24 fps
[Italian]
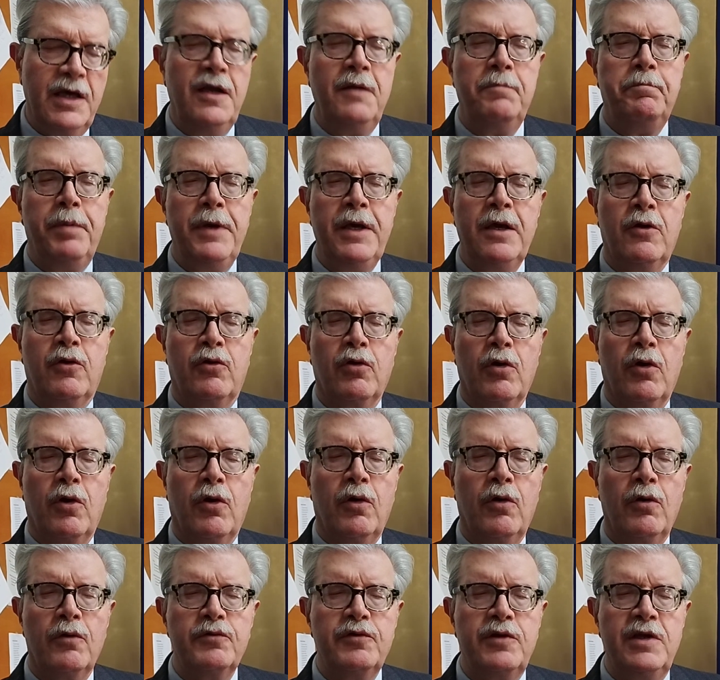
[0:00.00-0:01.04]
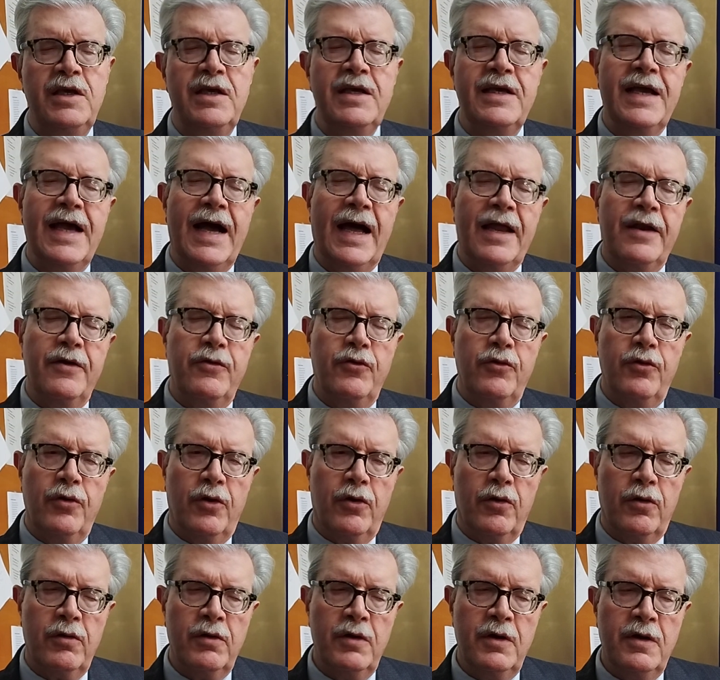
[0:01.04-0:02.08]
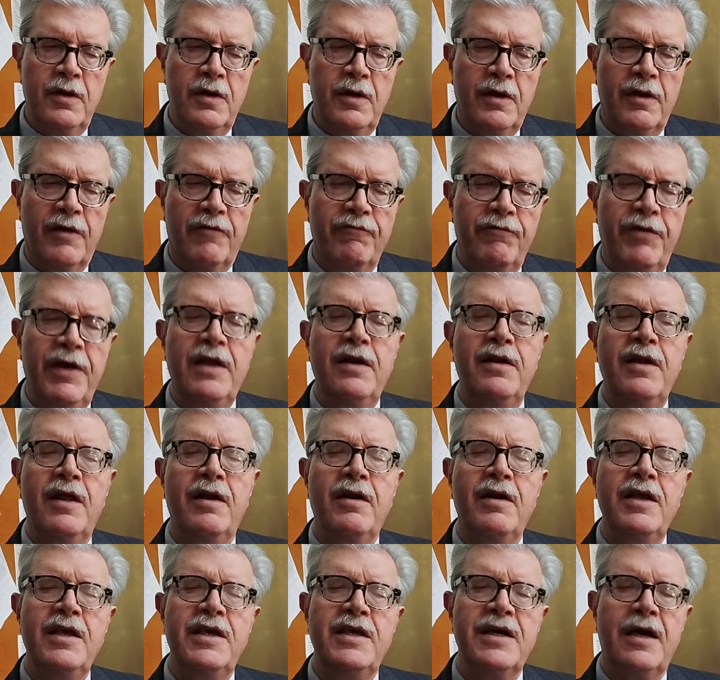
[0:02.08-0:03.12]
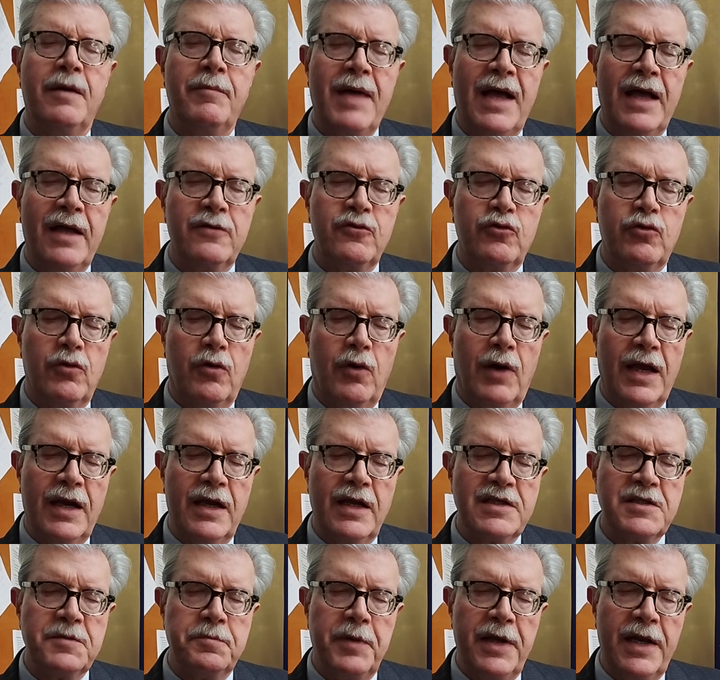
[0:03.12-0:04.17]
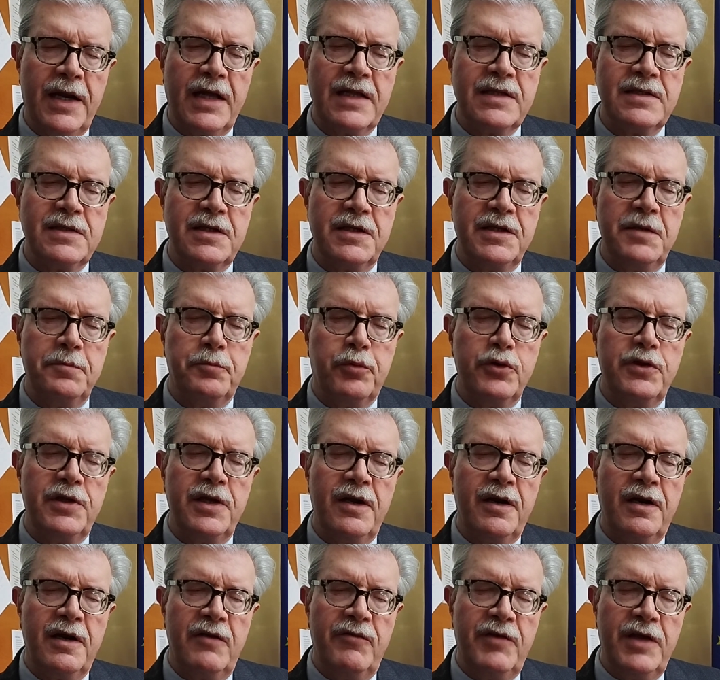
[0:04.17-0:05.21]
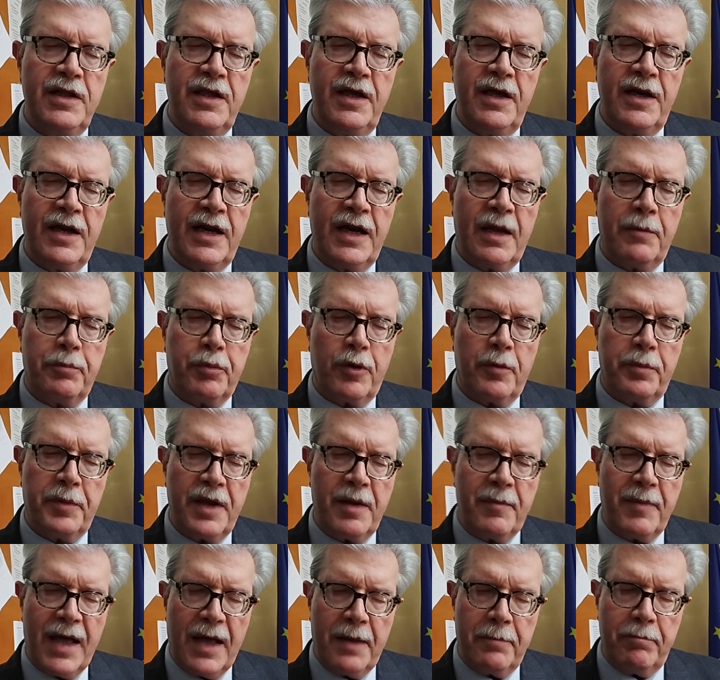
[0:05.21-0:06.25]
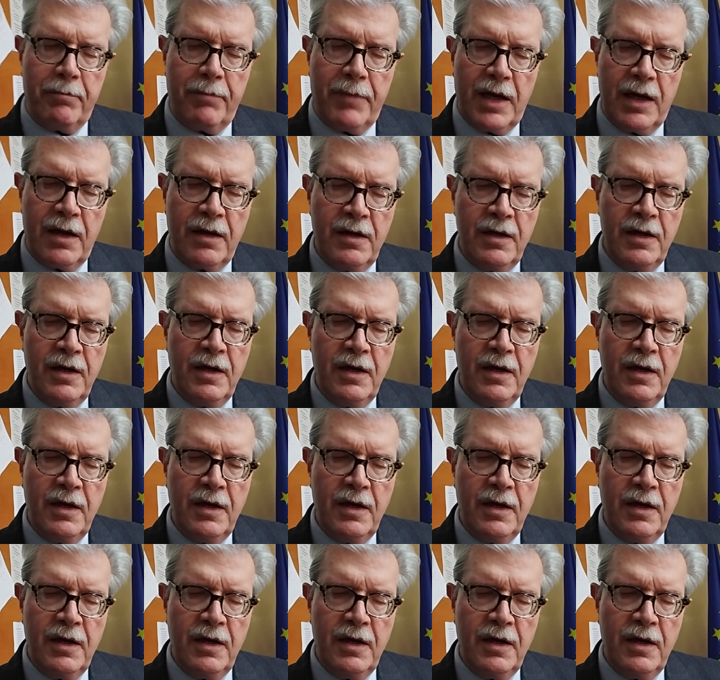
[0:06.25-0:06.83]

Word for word: Il piccolo d'inganno venne richiamato alla speranza di poter rivedere la propria mamma